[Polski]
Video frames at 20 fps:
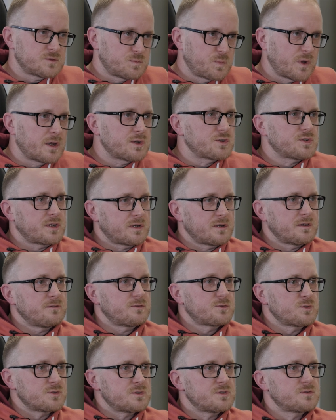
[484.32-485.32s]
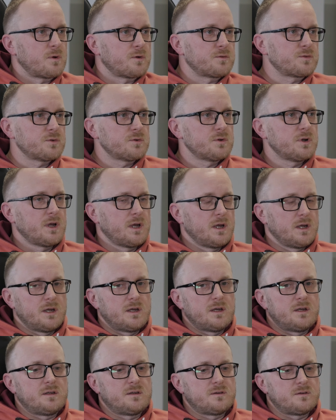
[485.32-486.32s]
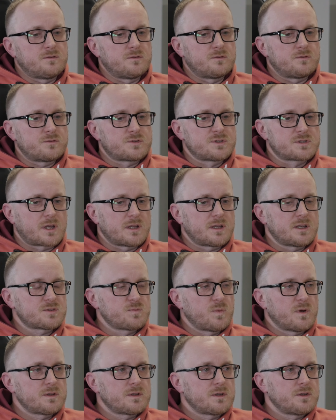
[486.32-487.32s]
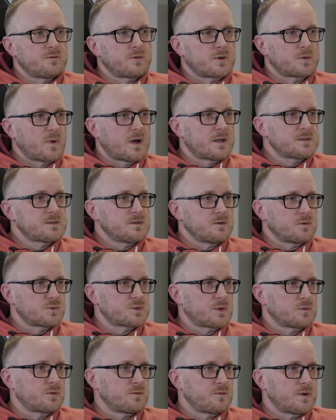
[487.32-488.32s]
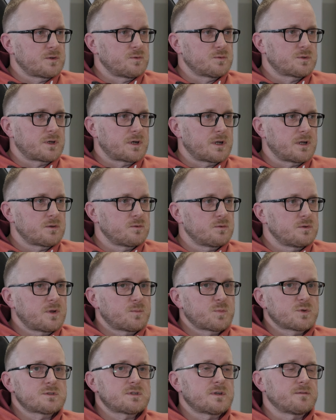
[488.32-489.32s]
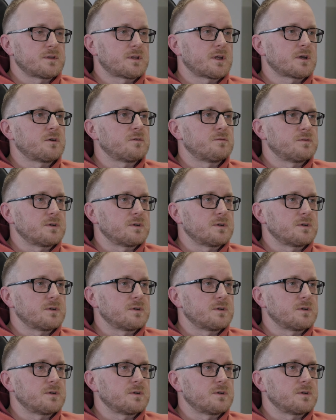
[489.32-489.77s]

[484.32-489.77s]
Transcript: zbierze w cudzysłowie y, wszystkie niezbędne informacje o ukształtowaniu terenu i na podstawie tego